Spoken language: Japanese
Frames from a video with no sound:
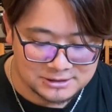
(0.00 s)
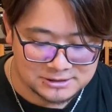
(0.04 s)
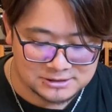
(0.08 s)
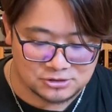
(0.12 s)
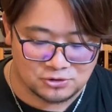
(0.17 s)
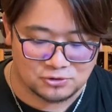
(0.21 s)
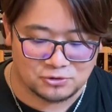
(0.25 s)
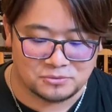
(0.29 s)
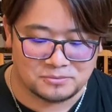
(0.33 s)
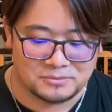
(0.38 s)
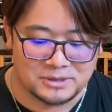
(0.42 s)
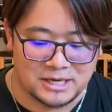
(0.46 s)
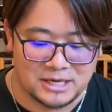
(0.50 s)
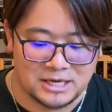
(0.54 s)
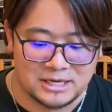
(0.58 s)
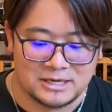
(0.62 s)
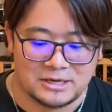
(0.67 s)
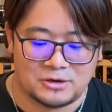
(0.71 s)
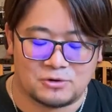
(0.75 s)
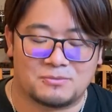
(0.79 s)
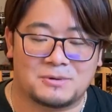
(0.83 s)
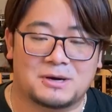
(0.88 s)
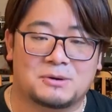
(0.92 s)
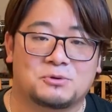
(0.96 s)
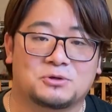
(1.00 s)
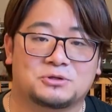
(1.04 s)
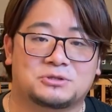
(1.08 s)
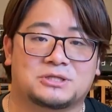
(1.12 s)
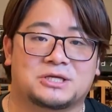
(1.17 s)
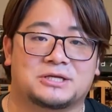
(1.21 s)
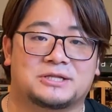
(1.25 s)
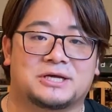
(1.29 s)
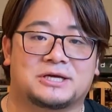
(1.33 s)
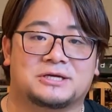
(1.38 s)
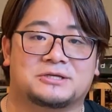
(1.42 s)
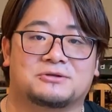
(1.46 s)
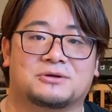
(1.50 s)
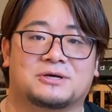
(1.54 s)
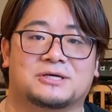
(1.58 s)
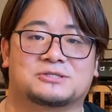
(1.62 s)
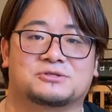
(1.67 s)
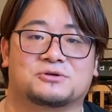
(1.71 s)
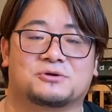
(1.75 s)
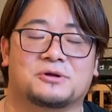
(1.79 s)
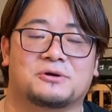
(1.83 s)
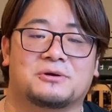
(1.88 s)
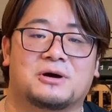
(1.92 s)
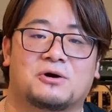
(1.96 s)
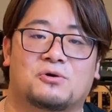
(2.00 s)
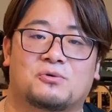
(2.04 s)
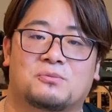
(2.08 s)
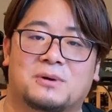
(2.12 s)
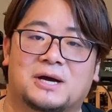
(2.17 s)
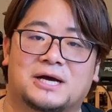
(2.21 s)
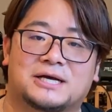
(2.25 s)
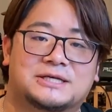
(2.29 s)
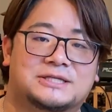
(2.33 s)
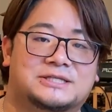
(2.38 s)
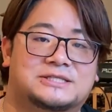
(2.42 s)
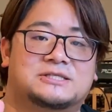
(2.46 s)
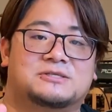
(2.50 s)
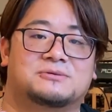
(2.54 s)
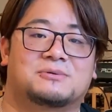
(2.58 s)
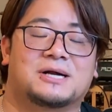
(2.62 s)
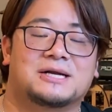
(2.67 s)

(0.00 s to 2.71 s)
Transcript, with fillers: その命令を守っていない人はそれはお前偽